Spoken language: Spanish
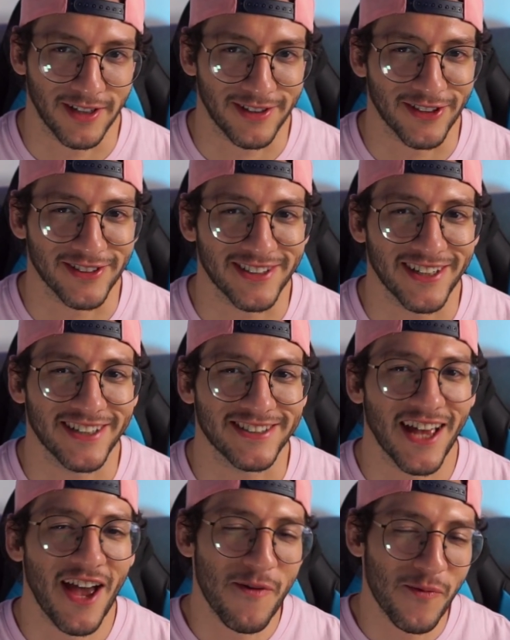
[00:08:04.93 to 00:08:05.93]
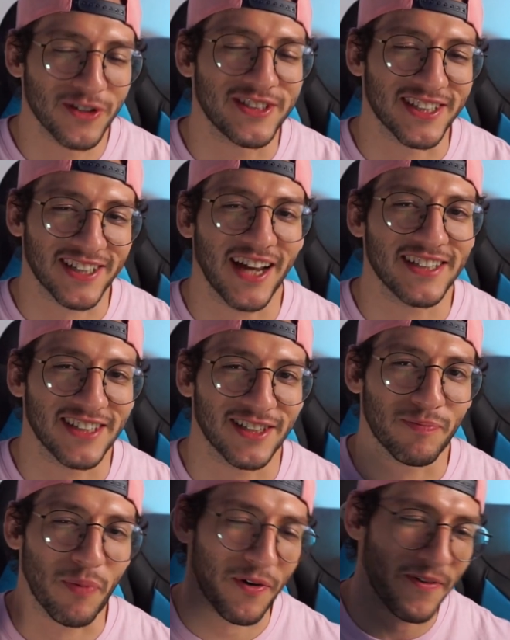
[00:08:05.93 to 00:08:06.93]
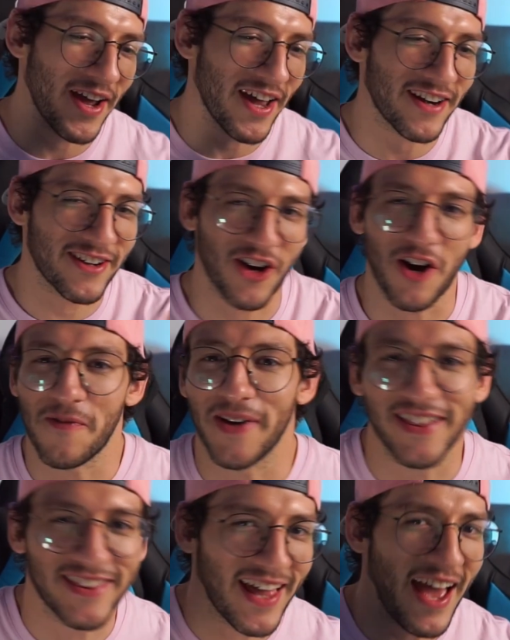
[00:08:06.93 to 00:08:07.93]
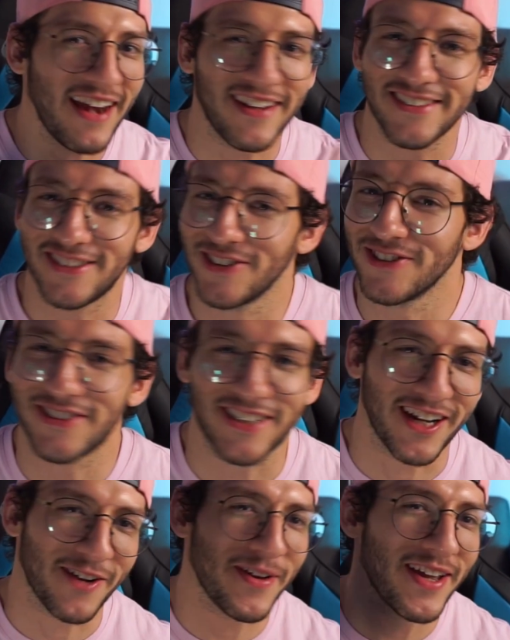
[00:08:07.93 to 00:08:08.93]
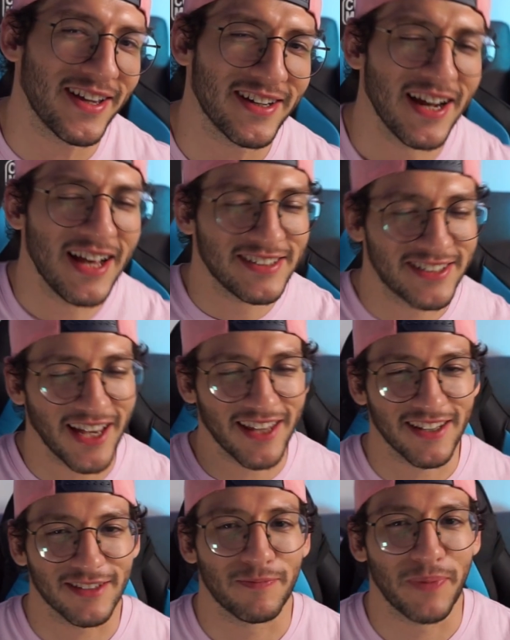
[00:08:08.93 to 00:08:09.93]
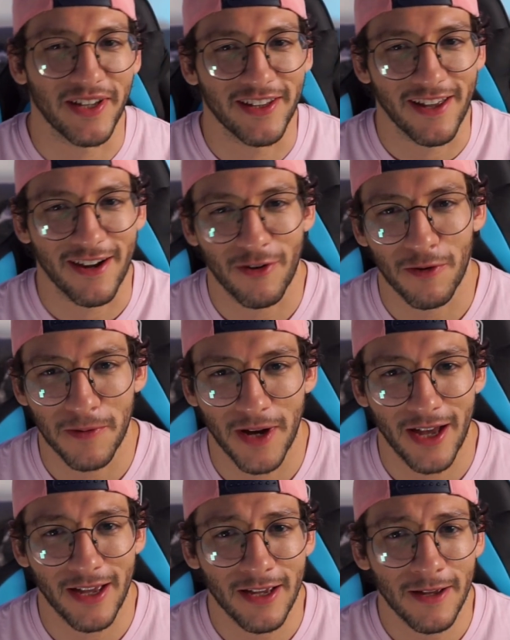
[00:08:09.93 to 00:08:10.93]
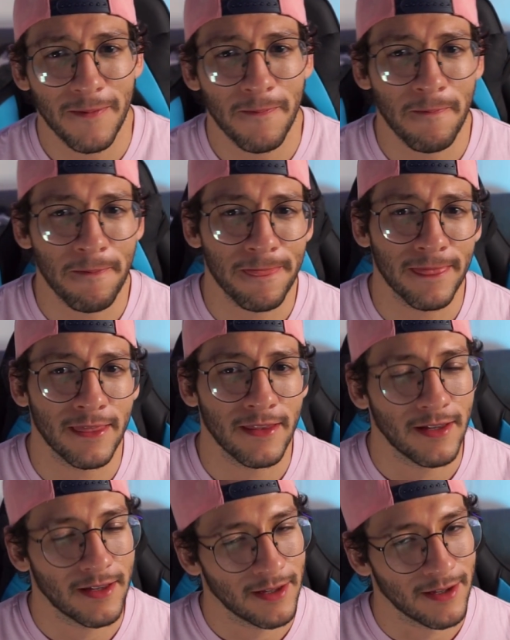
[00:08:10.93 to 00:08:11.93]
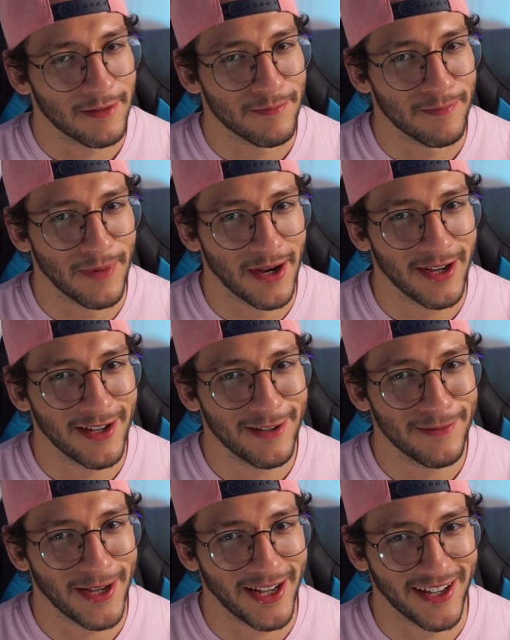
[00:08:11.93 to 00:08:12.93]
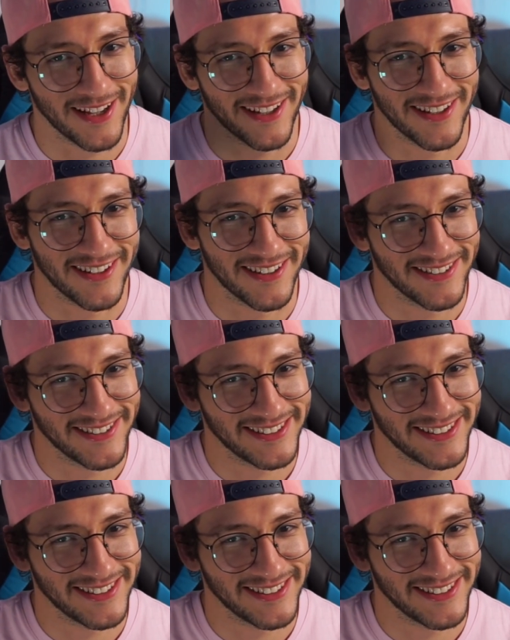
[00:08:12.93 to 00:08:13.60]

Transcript: Entonces, muchas gracias por ver, comentar y suscribir. Se despide Ruba y... Bye bye.